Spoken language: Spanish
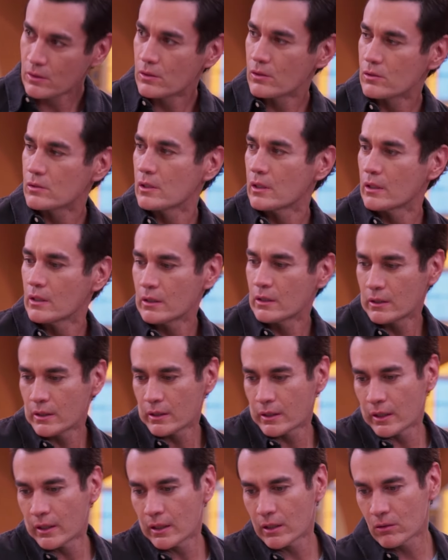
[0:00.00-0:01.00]
Yo sé
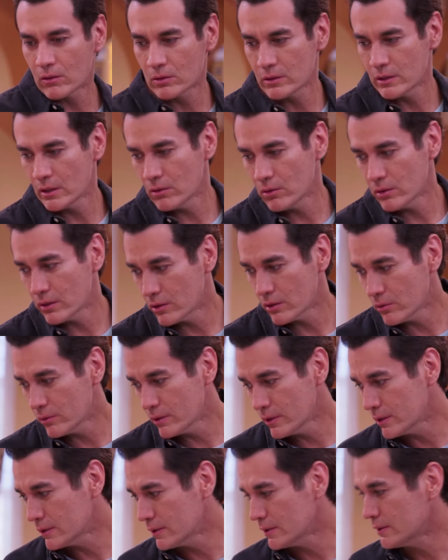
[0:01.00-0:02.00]
que quedé contigo de no
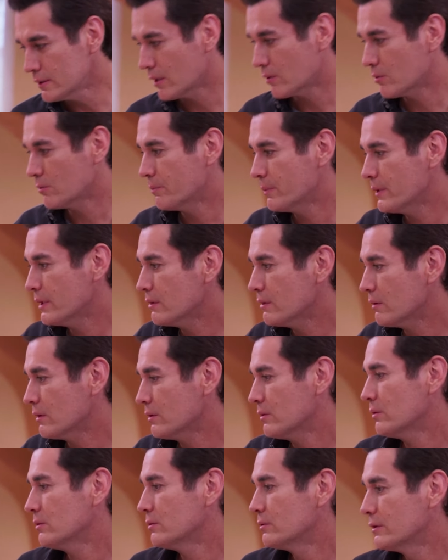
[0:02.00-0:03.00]
venirte a interrumpir
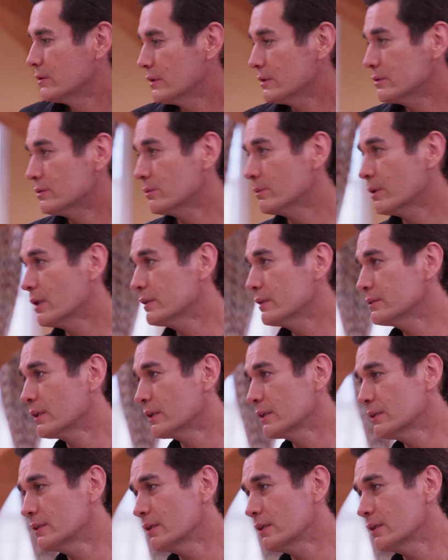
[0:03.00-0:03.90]
cuando estuvieras aquí